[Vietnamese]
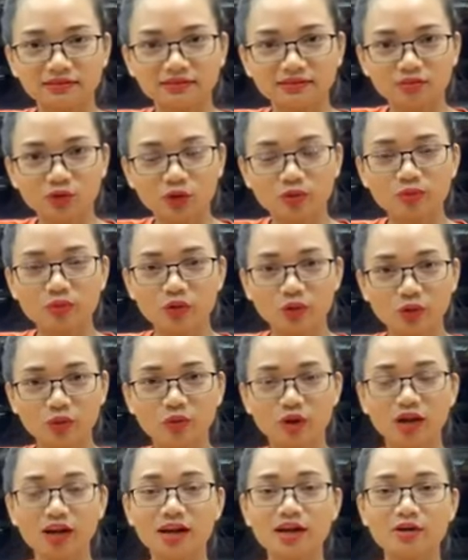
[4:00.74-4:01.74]

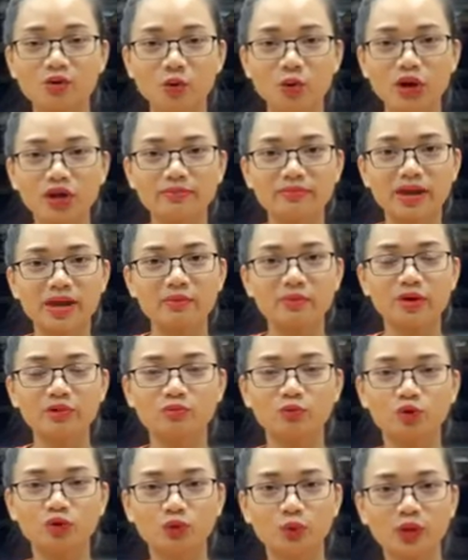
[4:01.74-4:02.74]
một cái lời khuyên mà em
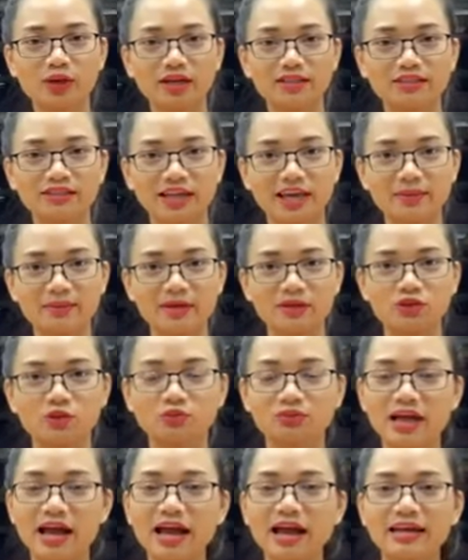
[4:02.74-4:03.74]
Anh muốn khuyên các chị em là
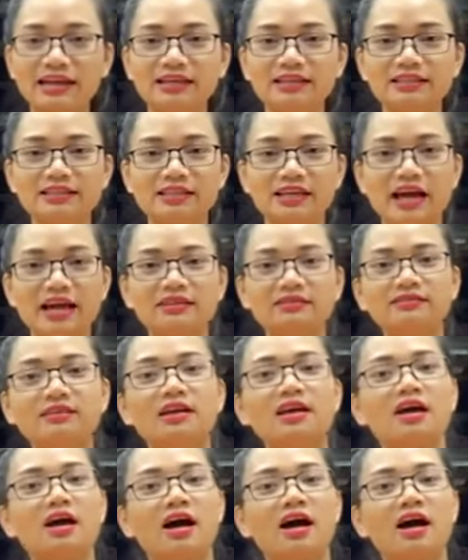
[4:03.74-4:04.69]
chúng ta hãy chỉ ăn